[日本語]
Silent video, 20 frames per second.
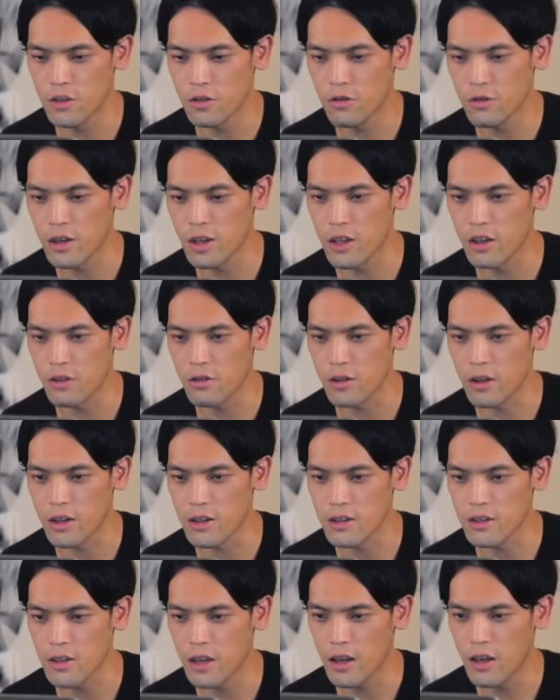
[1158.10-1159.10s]
用品とか
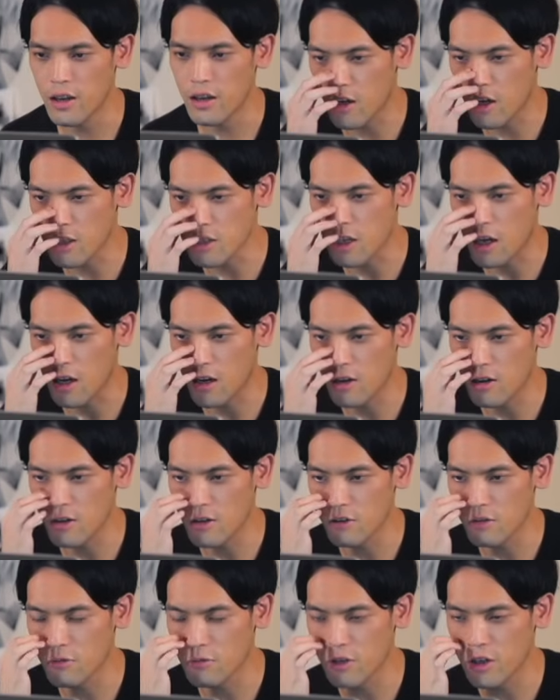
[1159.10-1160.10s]
ですね傘
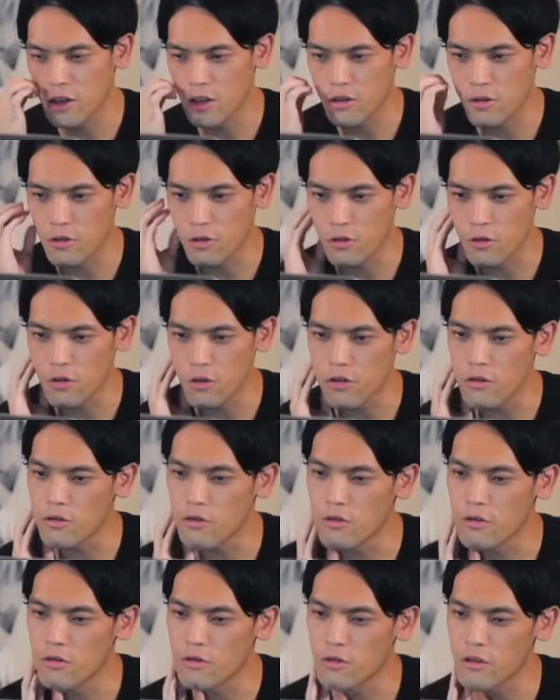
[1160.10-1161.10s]
UV カットと
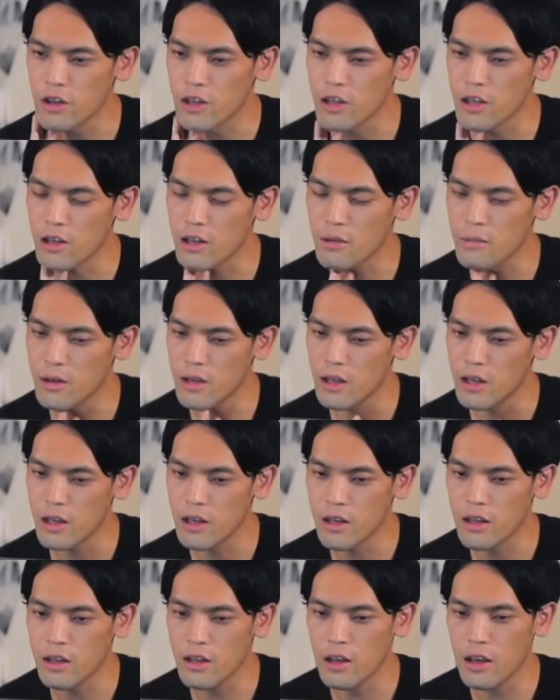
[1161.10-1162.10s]
折りたたみで
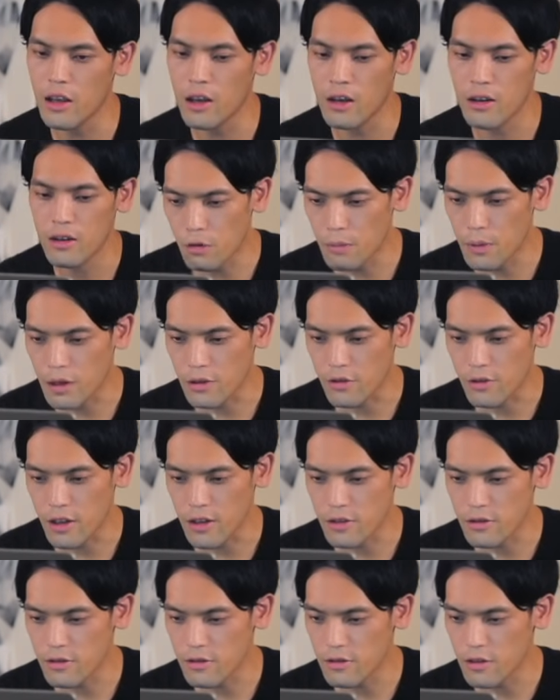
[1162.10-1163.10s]
きてコンパクトな
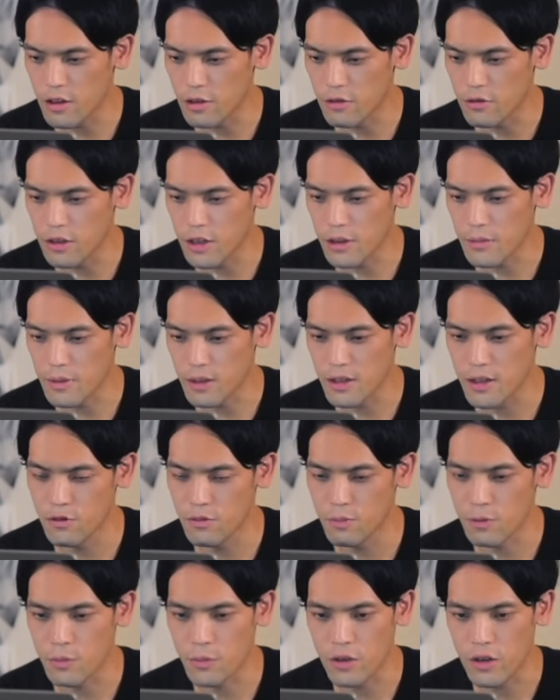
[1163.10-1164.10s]
やつでございます
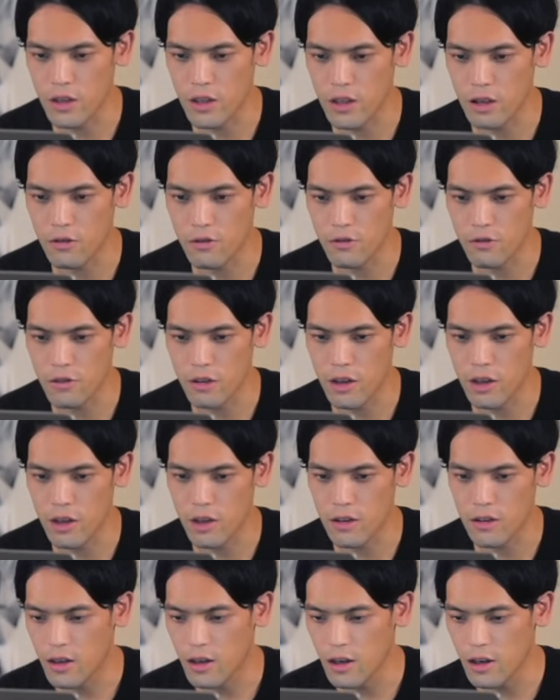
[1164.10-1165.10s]
クーポンも来てるの
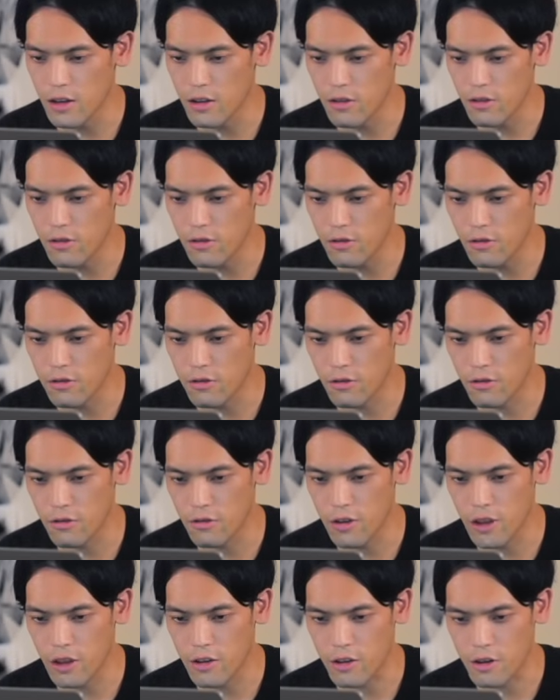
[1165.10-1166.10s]
で意外と
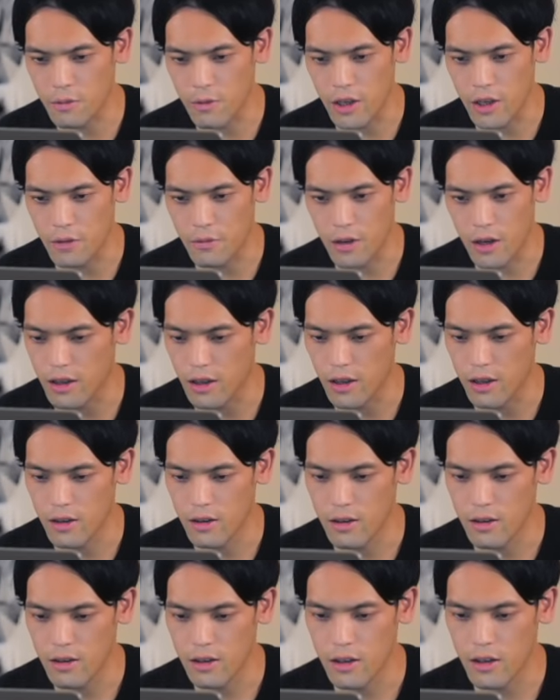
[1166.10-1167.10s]
グレーとかもいいかもな、はい、
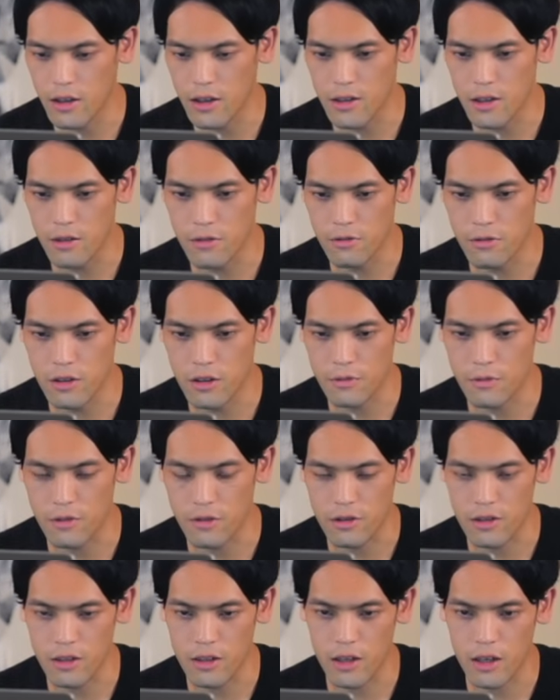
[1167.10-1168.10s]
日傘として
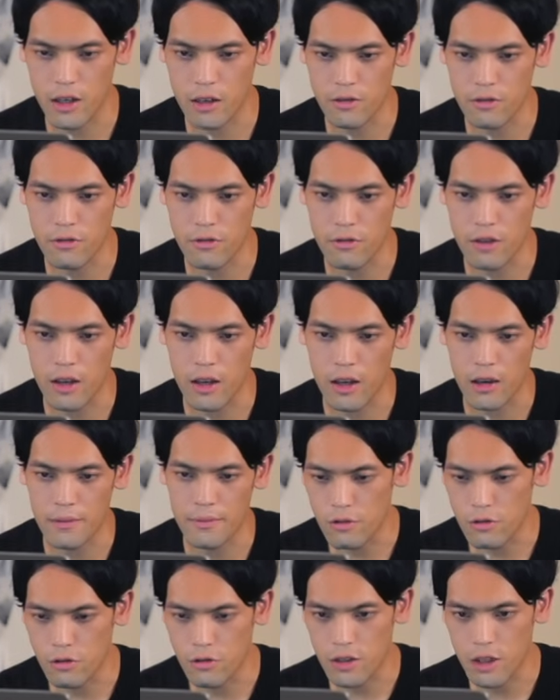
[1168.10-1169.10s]
も使えるので
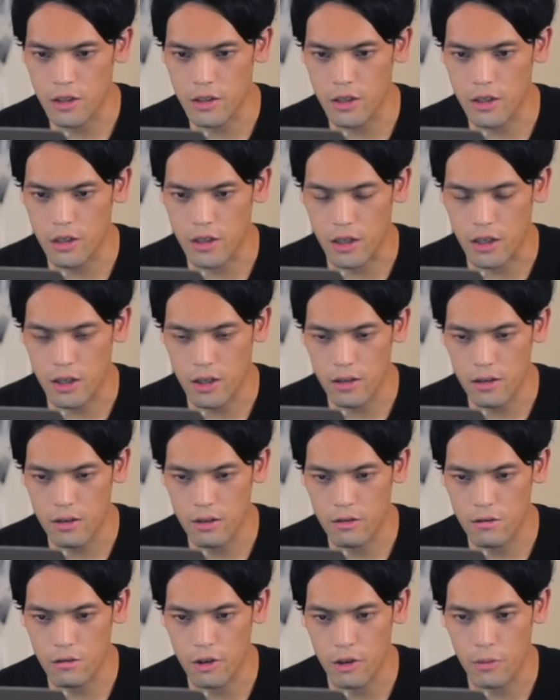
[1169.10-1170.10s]
5 3センチかな
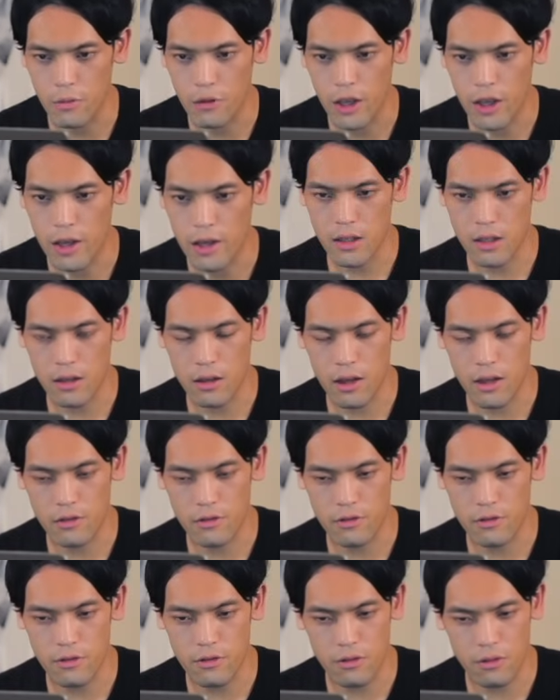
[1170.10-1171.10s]
親骨あ
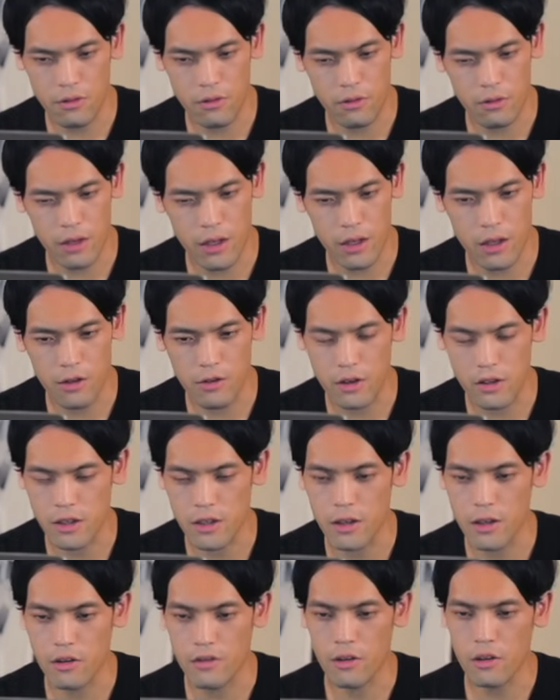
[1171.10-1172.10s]
のすごい大きいってわけ
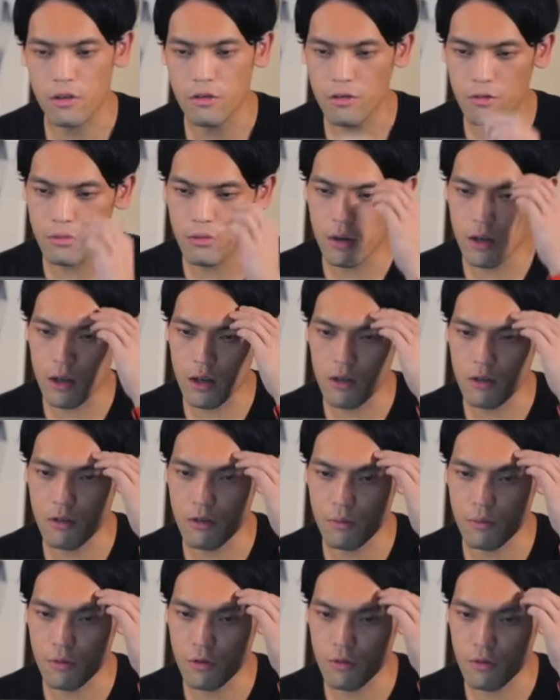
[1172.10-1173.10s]
じゃないけどね UV
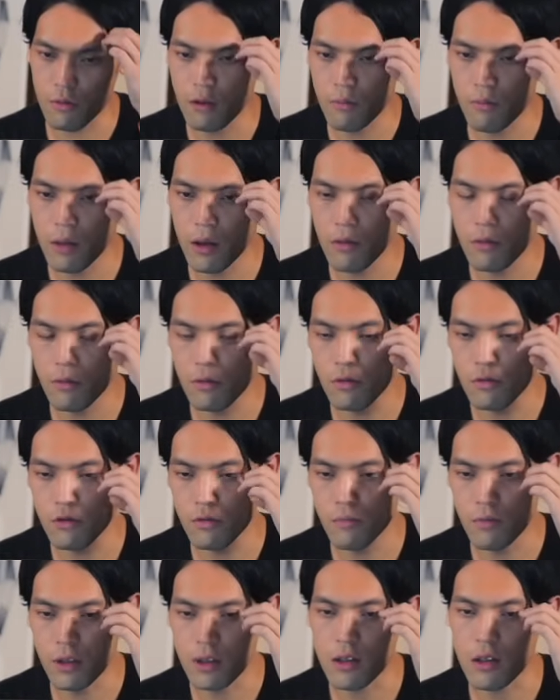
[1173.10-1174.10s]
カットも
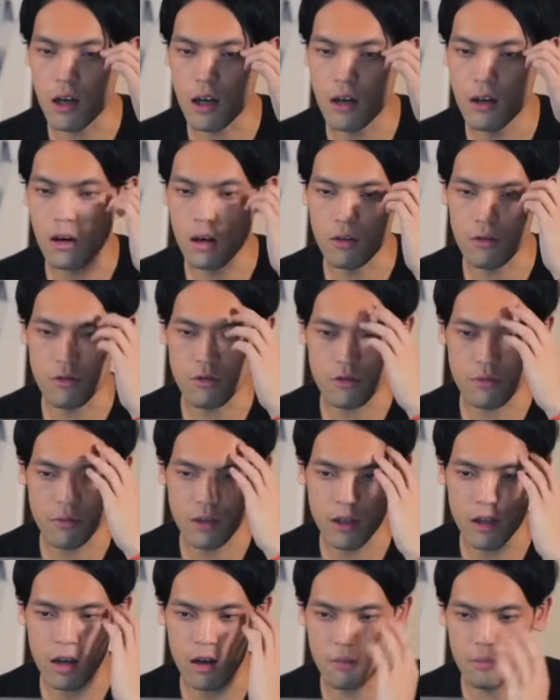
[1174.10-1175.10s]
UPF50 プラスかカット率も
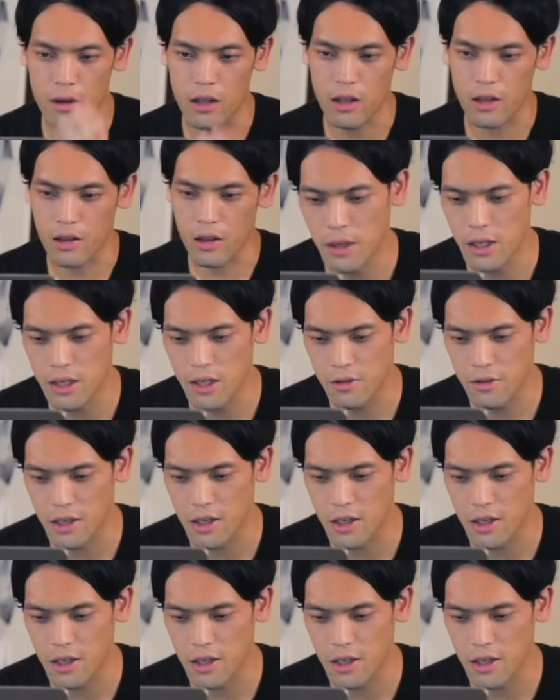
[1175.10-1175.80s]
100%なんでめちゃく